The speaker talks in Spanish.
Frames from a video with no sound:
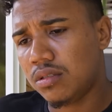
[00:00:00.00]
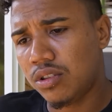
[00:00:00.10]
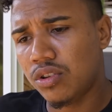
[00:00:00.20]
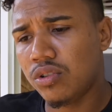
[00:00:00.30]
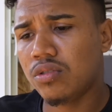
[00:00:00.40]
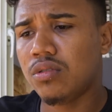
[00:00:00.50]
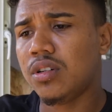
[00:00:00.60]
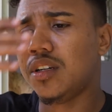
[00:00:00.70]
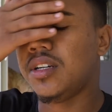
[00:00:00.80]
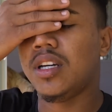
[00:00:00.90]
No,
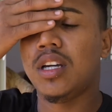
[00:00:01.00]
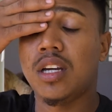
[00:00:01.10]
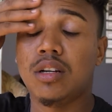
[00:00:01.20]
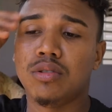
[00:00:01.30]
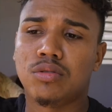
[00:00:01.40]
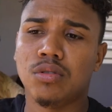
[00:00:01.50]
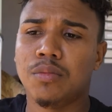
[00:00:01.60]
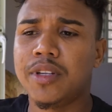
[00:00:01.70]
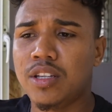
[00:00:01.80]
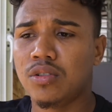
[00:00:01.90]
eh, eh, el doctor
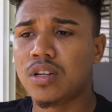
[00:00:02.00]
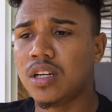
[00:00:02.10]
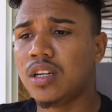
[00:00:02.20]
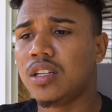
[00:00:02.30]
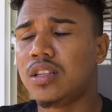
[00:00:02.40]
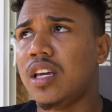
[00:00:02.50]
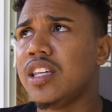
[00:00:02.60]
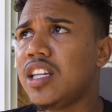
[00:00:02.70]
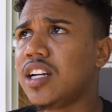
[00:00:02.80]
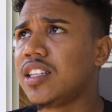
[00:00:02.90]
me dijo que ella
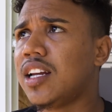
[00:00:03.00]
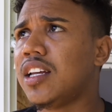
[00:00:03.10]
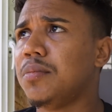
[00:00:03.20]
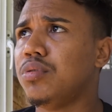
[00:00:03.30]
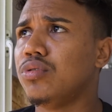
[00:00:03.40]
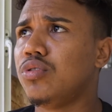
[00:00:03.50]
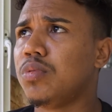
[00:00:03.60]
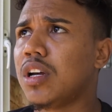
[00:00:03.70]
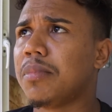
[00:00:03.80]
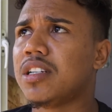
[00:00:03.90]
tiene que estar en reposo
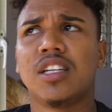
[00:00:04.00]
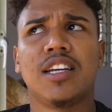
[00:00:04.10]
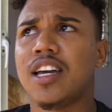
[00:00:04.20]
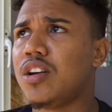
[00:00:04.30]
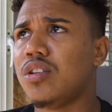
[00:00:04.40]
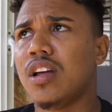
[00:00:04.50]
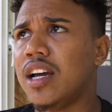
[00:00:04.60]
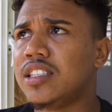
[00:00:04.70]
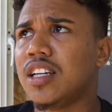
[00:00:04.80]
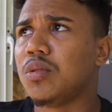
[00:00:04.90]
porque al parecer ella ha
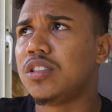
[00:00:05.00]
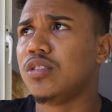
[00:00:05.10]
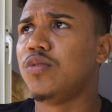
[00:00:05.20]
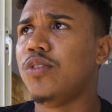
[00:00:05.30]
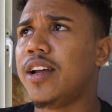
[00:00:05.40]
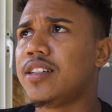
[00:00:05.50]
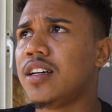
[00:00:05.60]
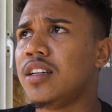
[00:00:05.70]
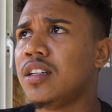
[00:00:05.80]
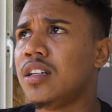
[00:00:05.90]
estado haciendo fuerza.